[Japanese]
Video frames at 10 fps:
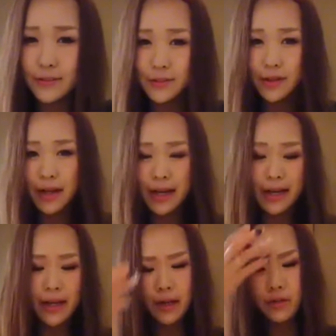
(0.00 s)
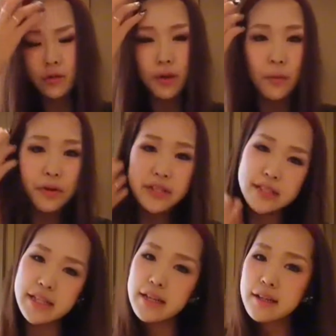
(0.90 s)
のほらガリガリ君とかも美味
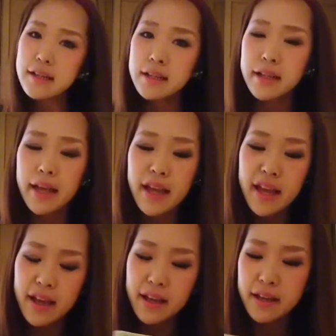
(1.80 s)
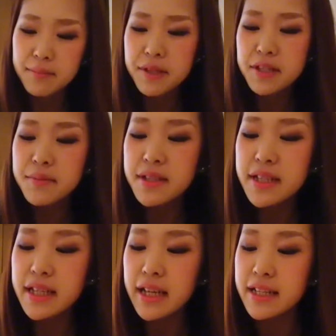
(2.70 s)
しいじゃんでみずみず
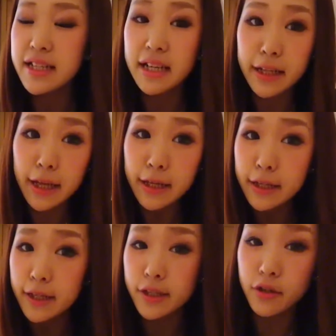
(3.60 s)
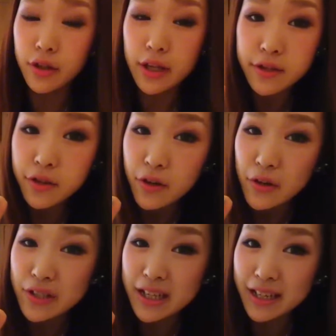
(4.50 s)
しい感じがねいいですよねすり
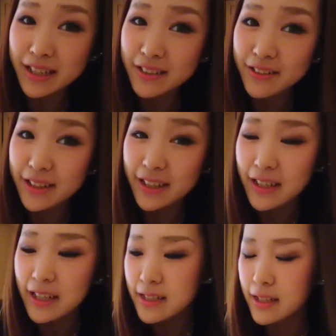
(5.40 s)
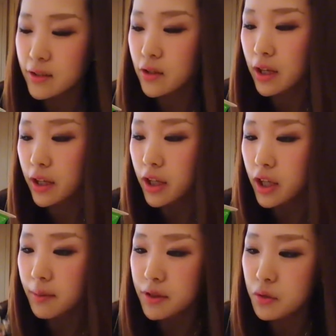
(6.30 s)
おろし果肉入り早速開けて
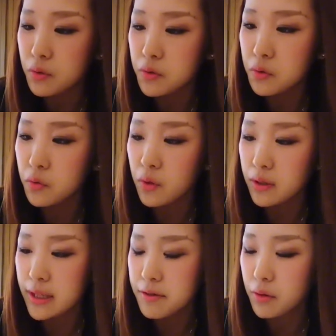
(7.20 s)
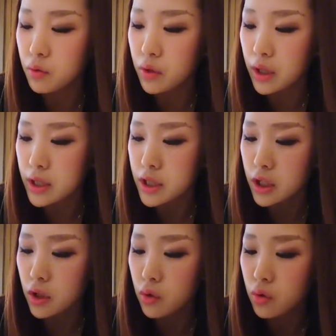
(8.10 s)
いきましょう層の梨はどんな感じ
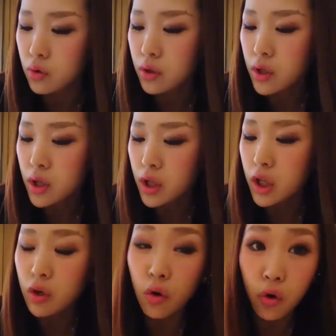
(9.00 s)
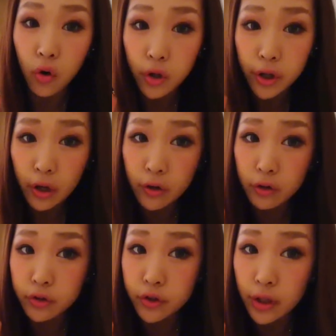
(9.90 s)
なんだろう1個
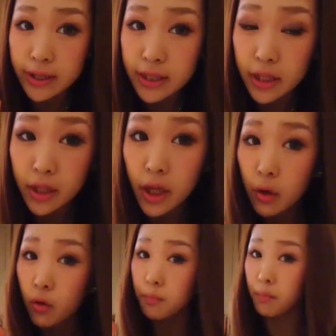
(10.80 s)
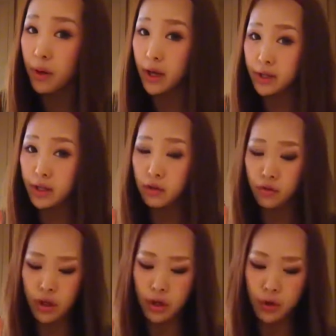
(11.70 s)
148結構いっぱい入ってる
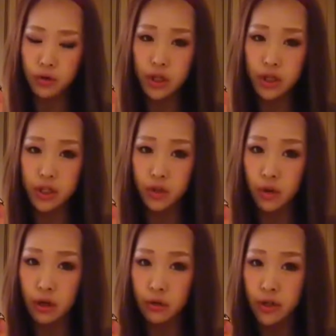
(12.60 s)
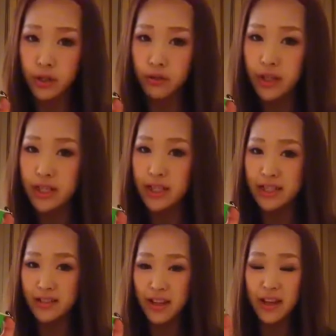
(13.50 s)
のに148キロカロリーって嬉しいで
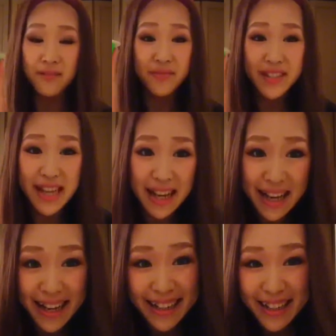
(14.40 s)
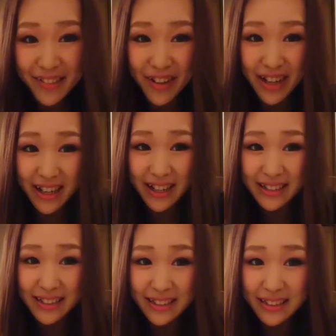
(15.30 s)
すよねじゃあ揚げていき
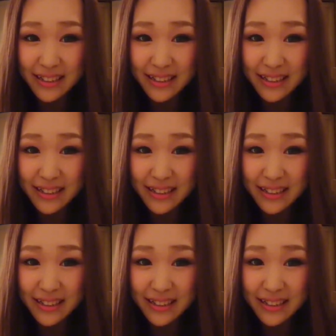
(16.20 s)
ます